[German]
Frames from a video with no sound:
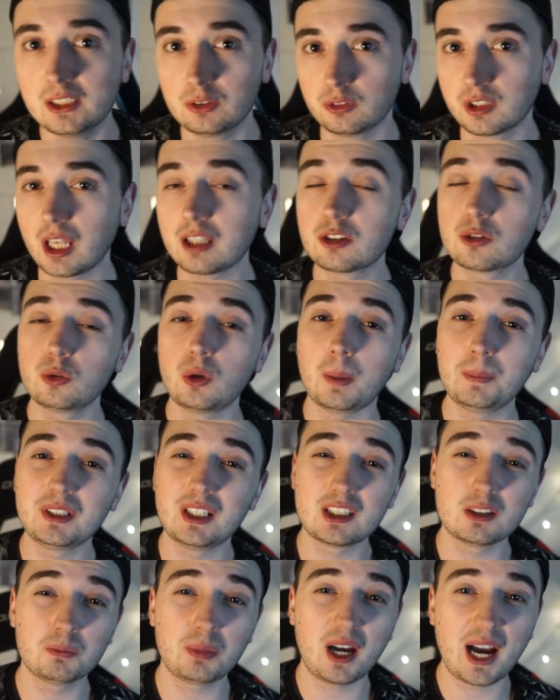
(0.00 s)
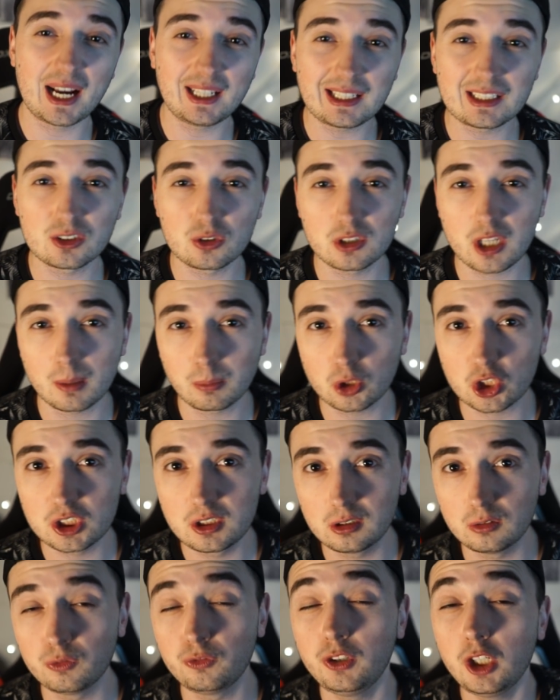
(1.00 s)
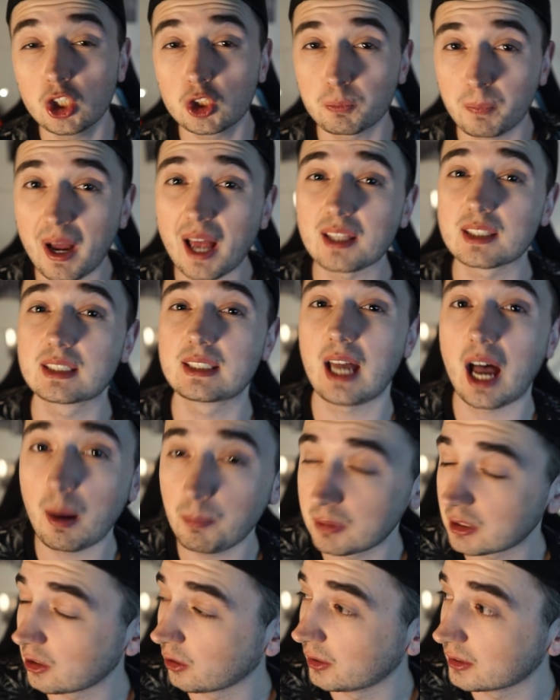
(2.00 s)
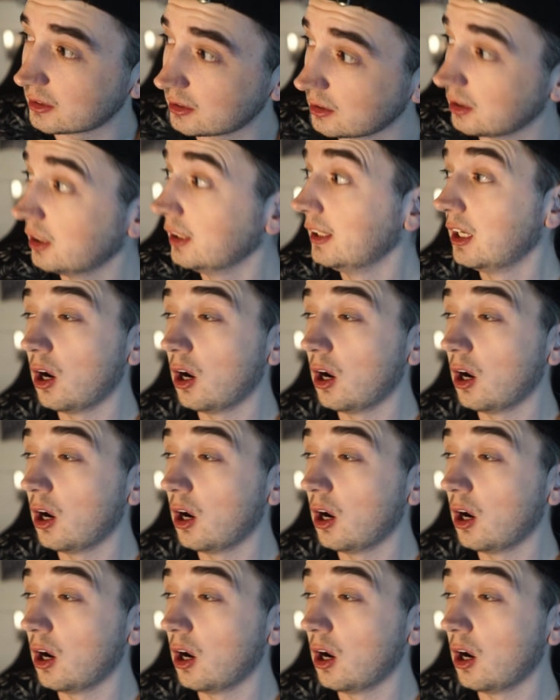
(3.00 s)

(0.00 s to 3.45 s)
Und dazu habe ich jetzt ein paar Highlights zusammengeschnitten. Viel Spaß damit, Leute.